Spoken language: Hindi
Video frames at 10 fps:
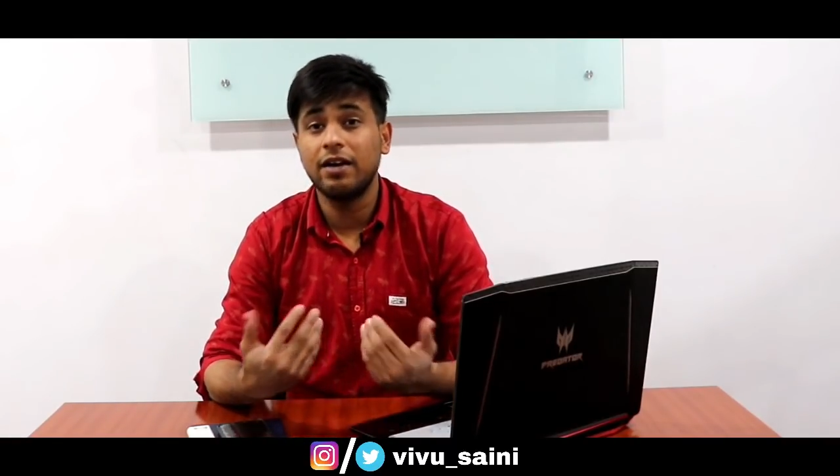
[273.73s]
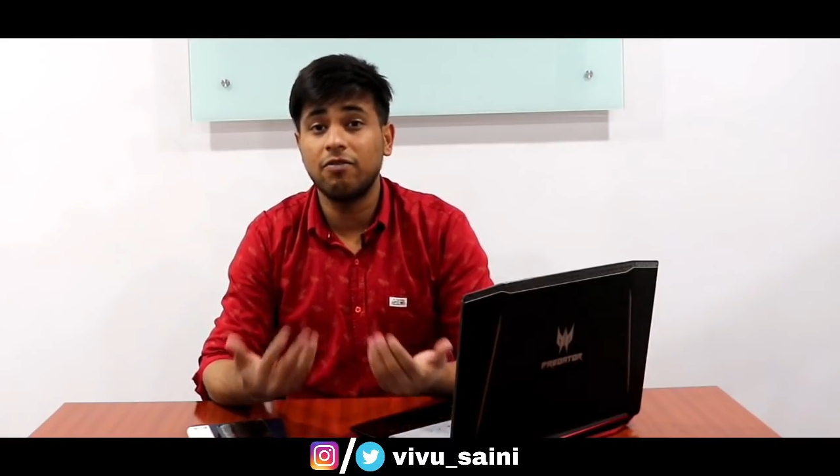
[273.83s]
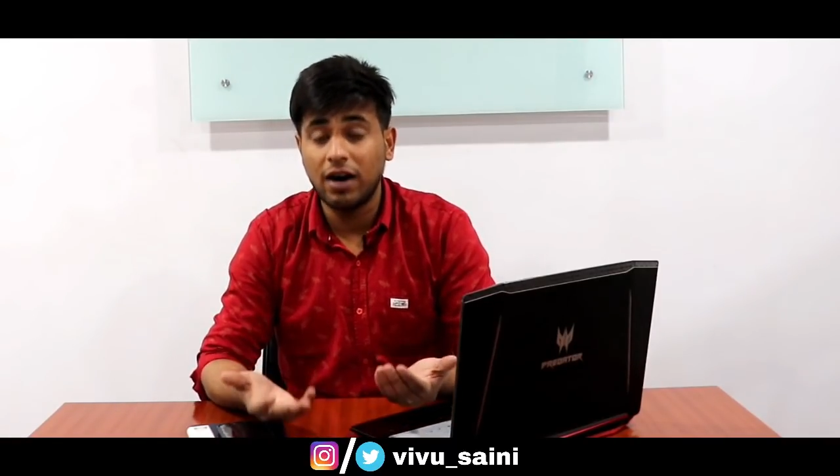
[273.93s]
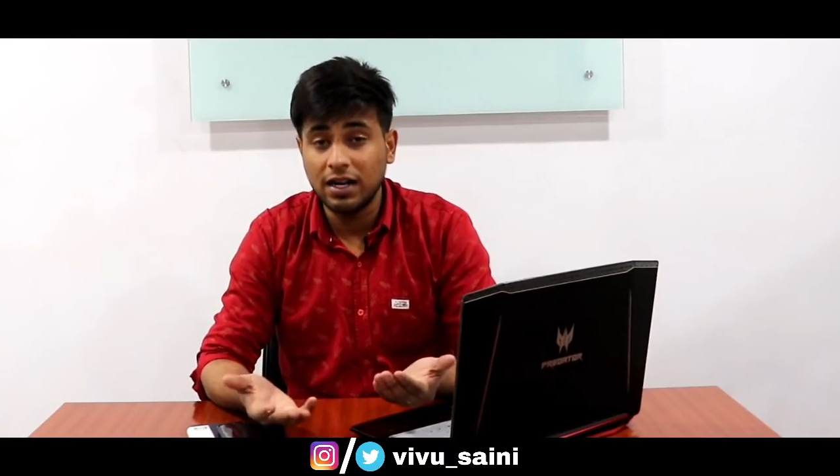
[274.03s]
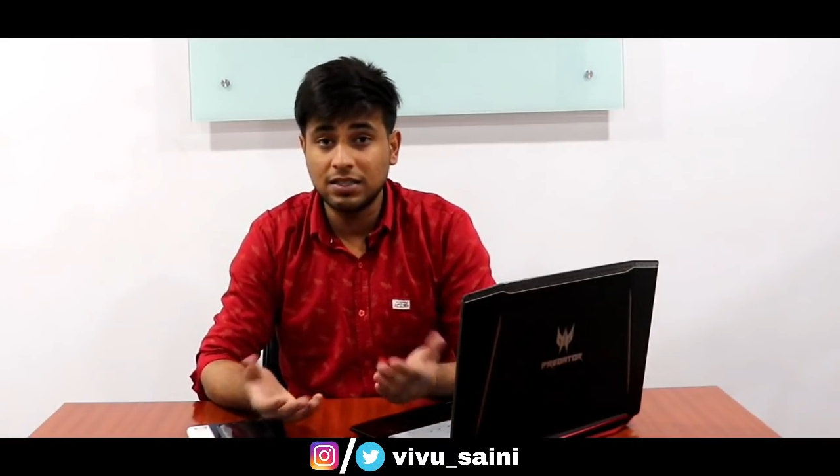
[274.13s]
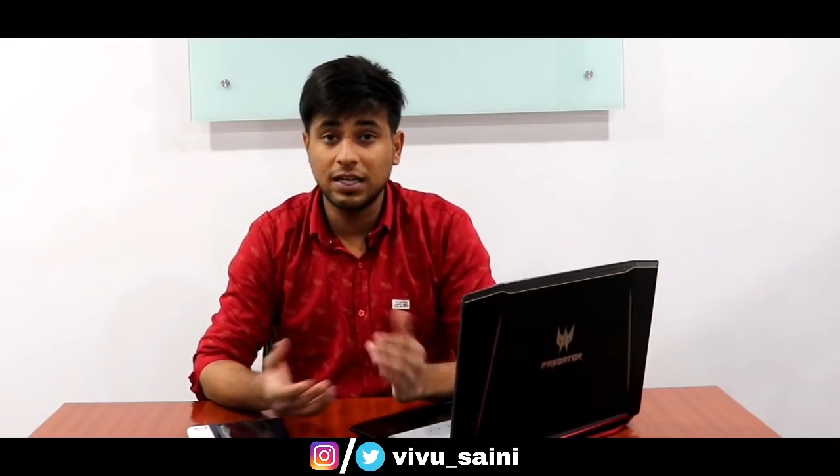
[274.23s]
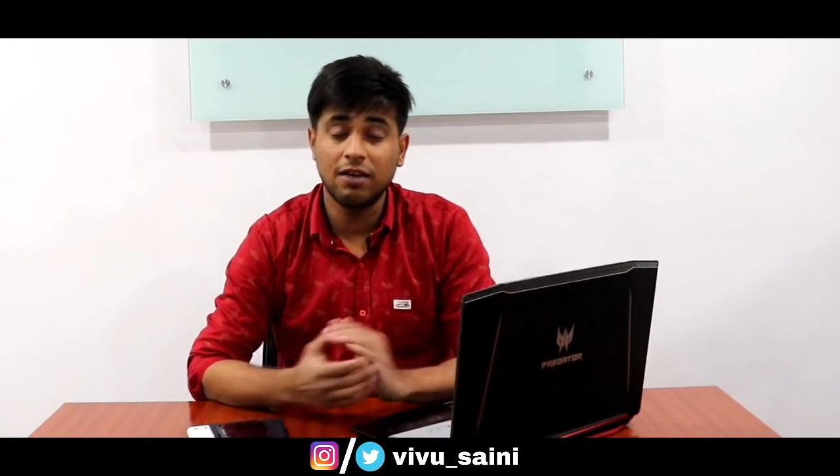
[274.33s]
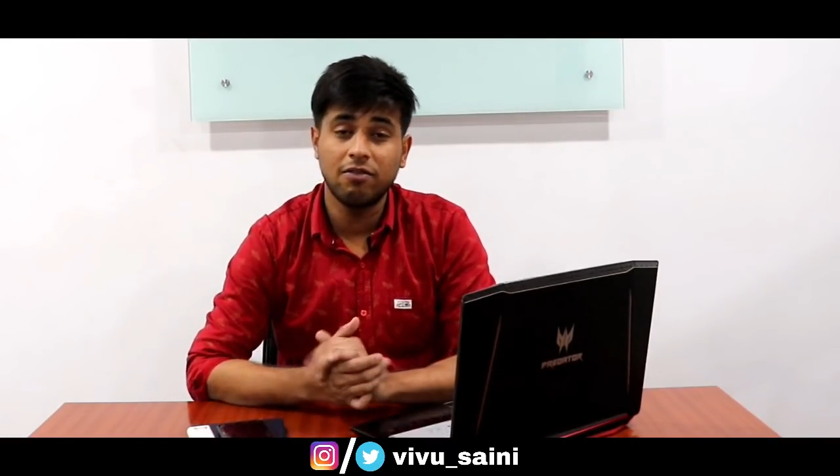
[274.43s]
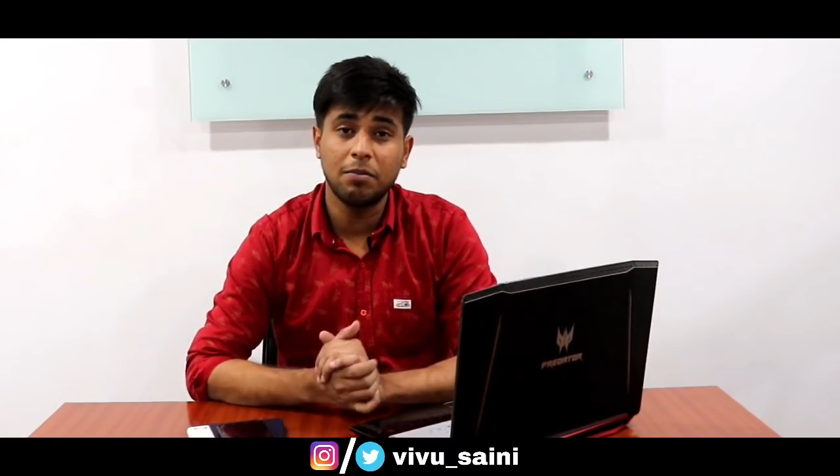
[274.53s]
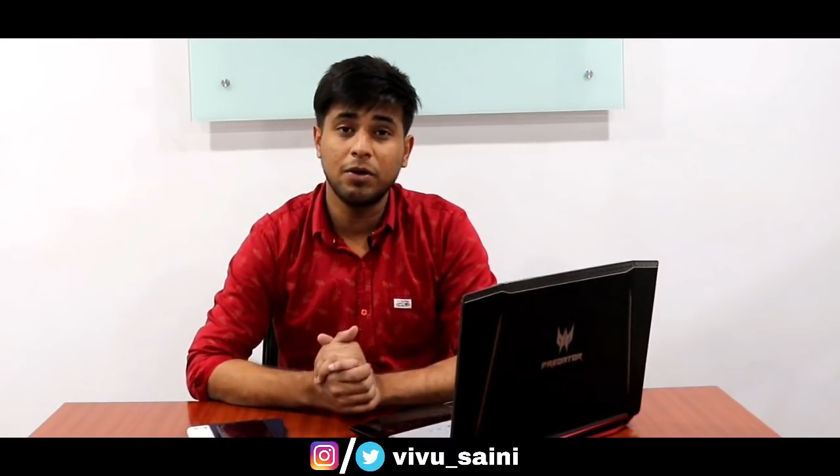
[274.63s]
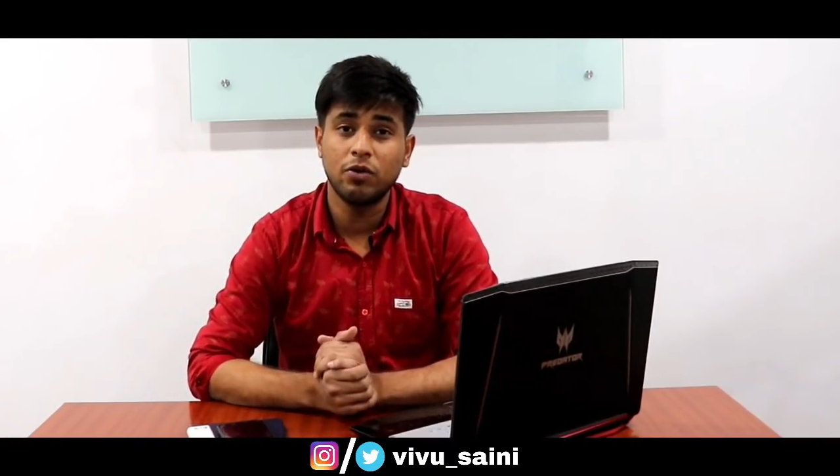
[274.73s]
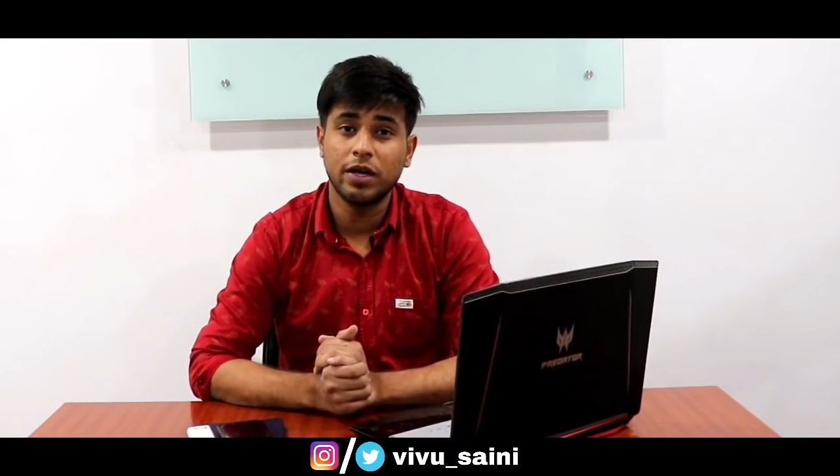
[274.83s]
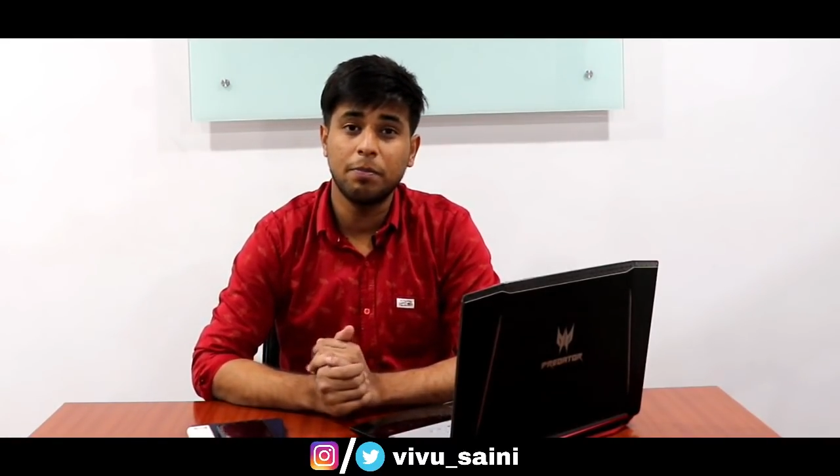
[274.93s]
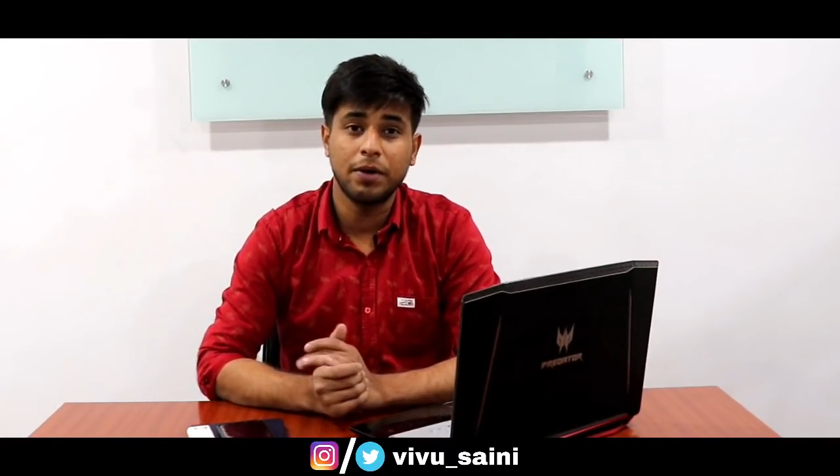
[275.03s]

एडवांस लेवल में होगी